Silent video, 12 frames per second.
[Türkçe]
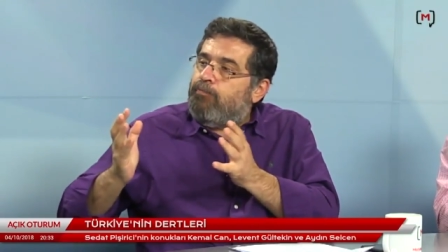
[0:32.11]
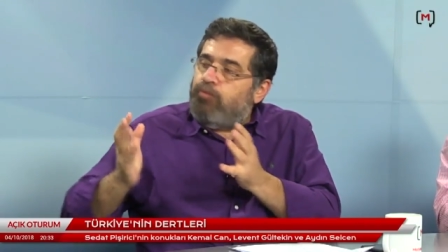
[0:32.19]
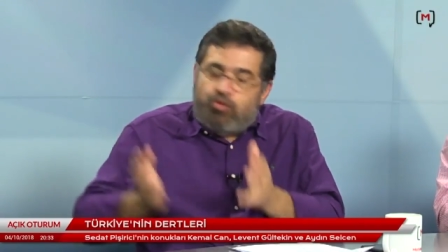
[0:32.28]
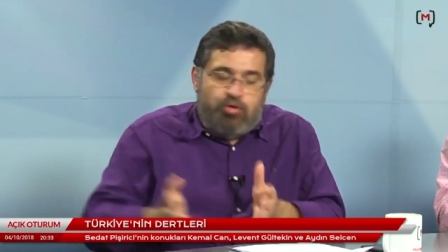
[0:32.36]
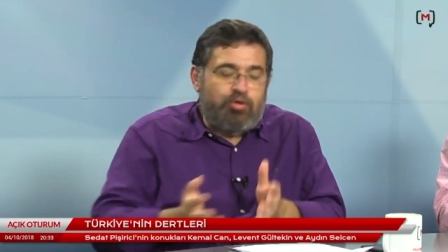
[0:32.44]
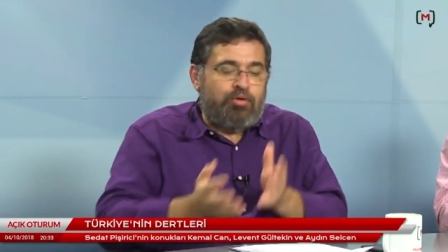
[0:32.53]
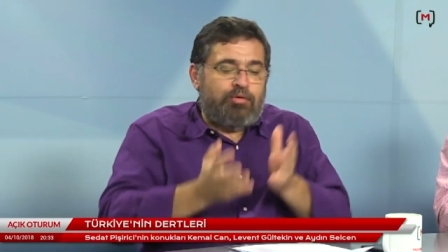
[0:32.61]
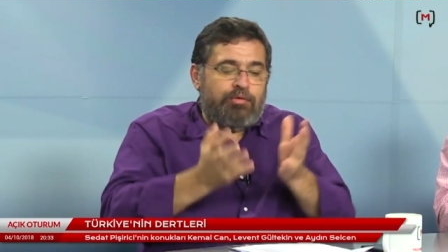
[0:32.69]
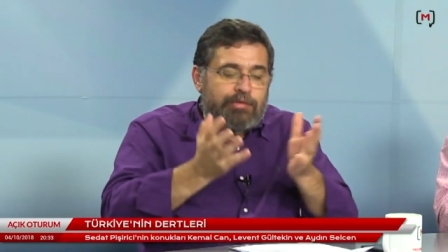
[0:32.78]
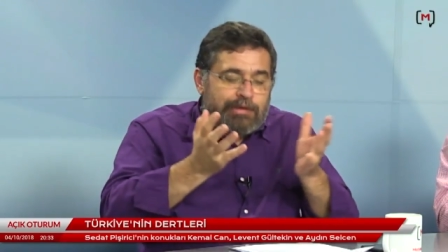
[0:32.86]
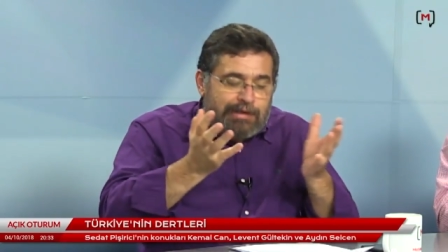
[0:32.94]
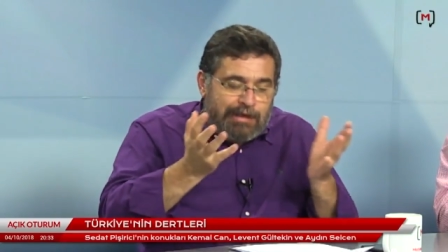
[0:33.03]
bu
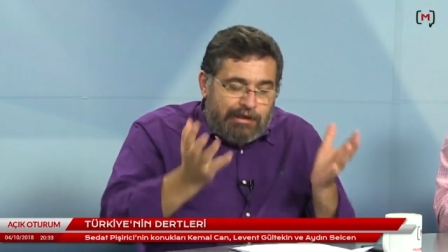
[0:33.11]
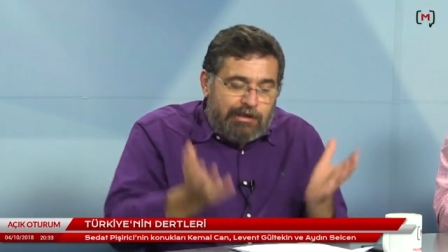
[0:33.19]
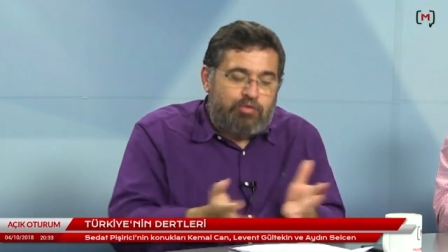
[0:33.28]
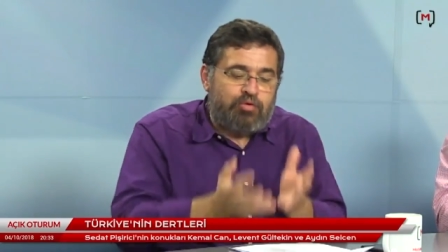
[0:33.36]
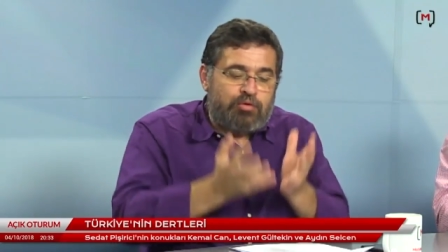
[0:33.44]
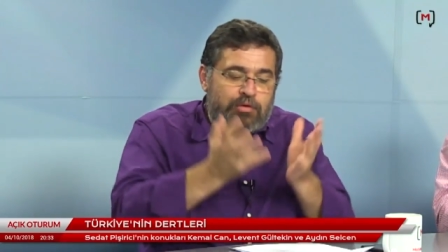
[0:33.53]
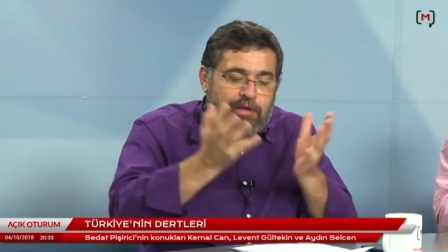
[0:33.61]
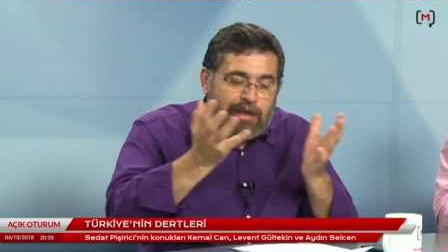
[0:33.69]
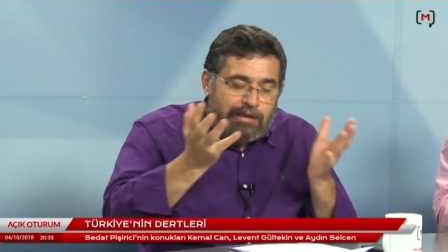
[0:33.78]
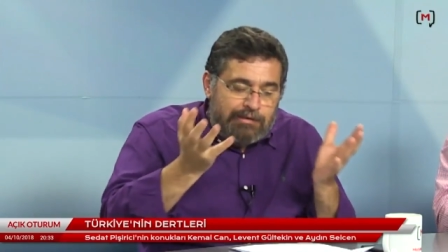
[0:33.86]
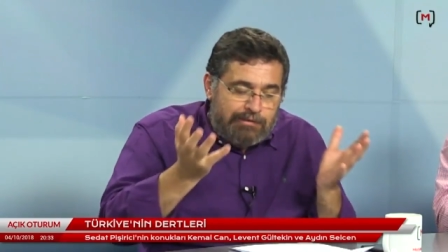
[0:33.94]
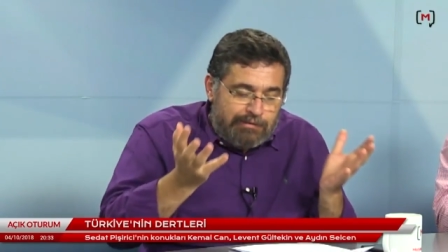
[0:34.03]
yeni
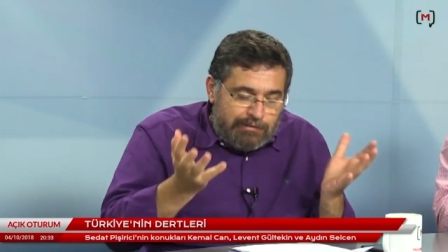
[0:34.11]
kurulan e,